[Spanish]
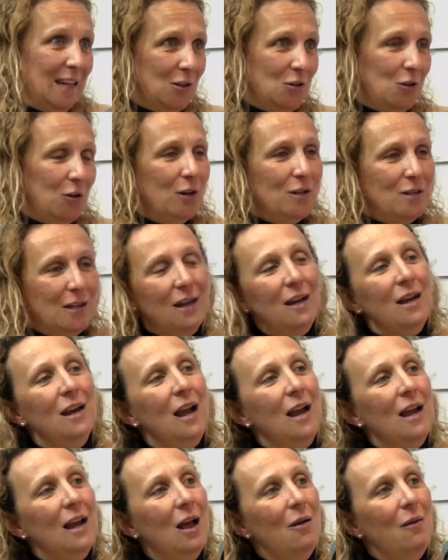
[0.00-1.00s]
que yo recién
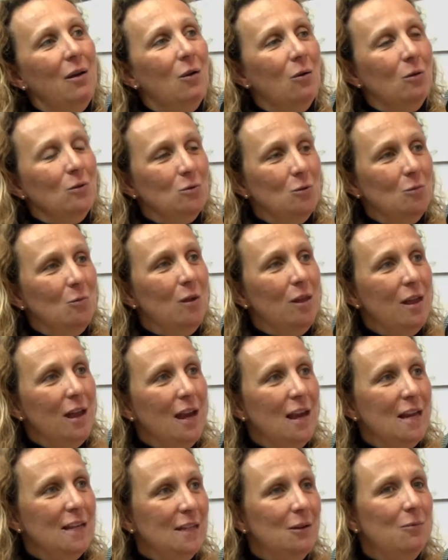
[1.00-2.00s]
recalcaba el consumo
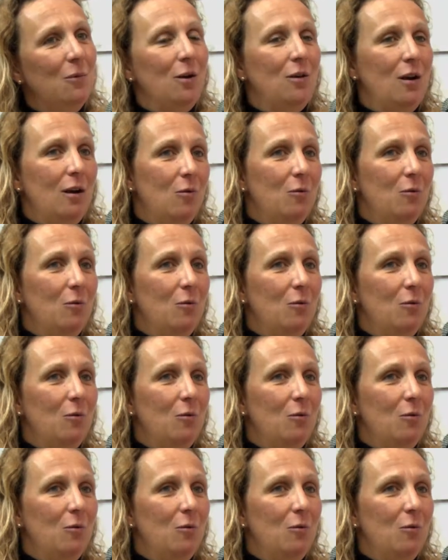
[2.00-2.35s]
de leche, bueno,